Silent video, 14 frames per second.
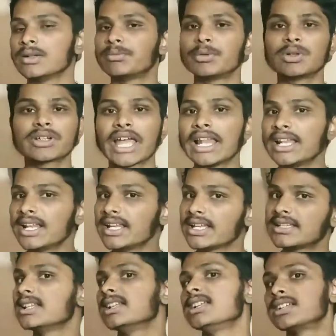இப்போ கேலரி
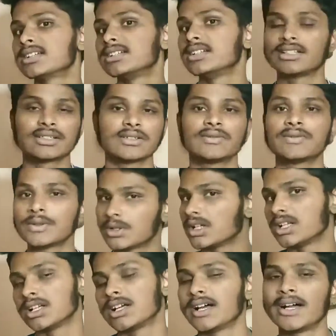எதில் இருக்குன்னுட்டு
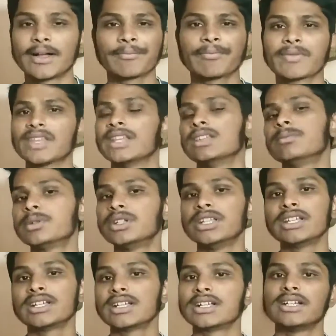ஃபுட்ல ஆ இப்போ
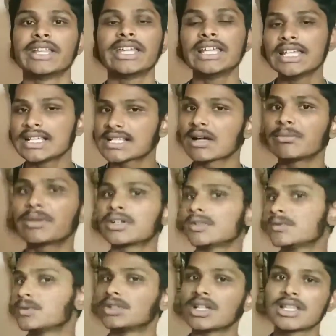நீங்க டெய்லி சாப்பிட்ற
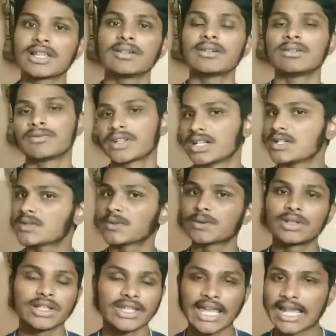ஃபுட்ல தான் ஃப்ரெண்ட்ஸ்
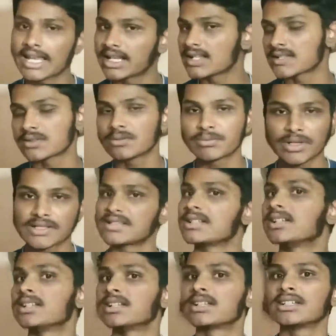உங்களோட கேலரிஸும்
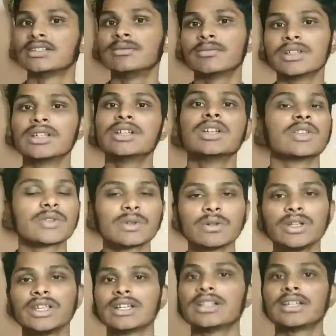ப்ரெசென்ட் இருக்கு ஸோ
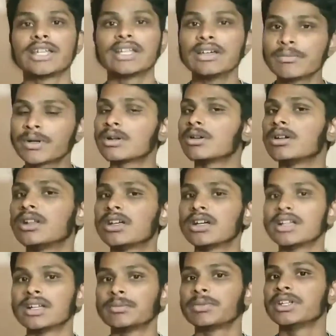நீங்க என்ன பண்ணணும்னா
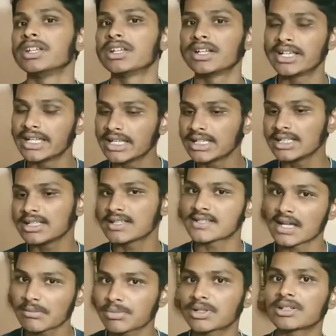இப்போ நீங்க டெய்லி
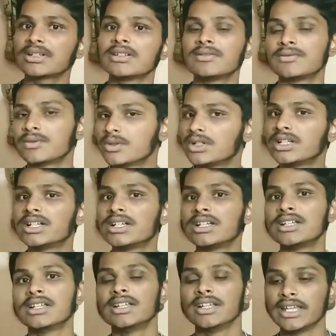சாப்பிட்ற ஃபுட்டை
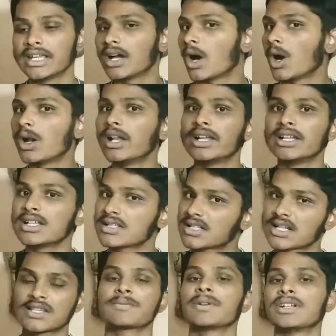நீங்க ஆன்லைன்ல
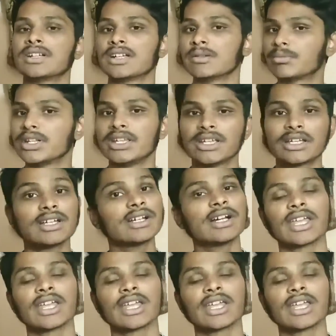சர்ச் பண்ணுங்க இப்போ நீங்க